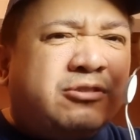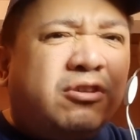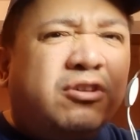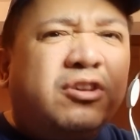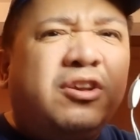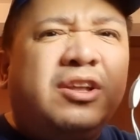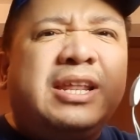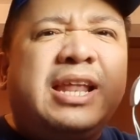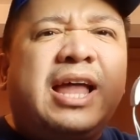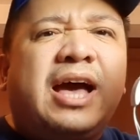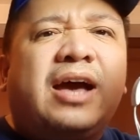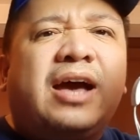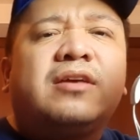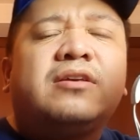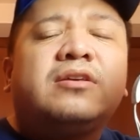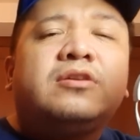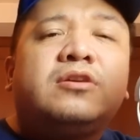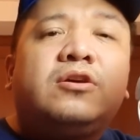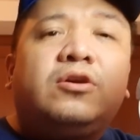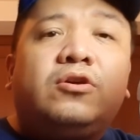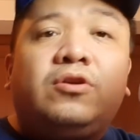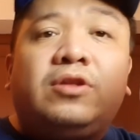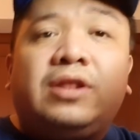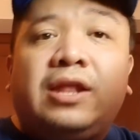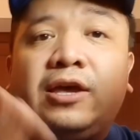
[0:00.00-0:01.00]
So, yun lang.
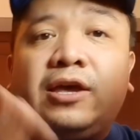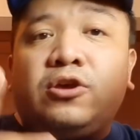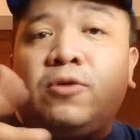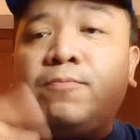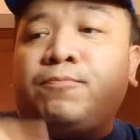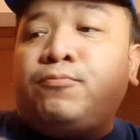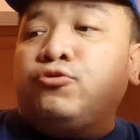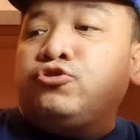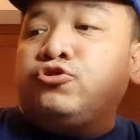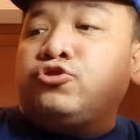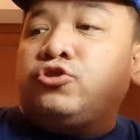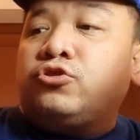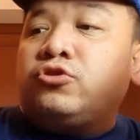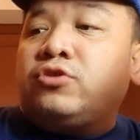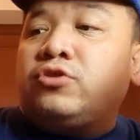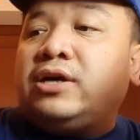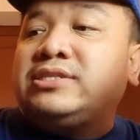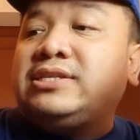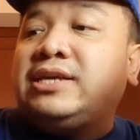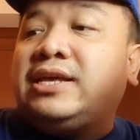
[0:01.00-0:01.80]
Yun lang yung punto ko.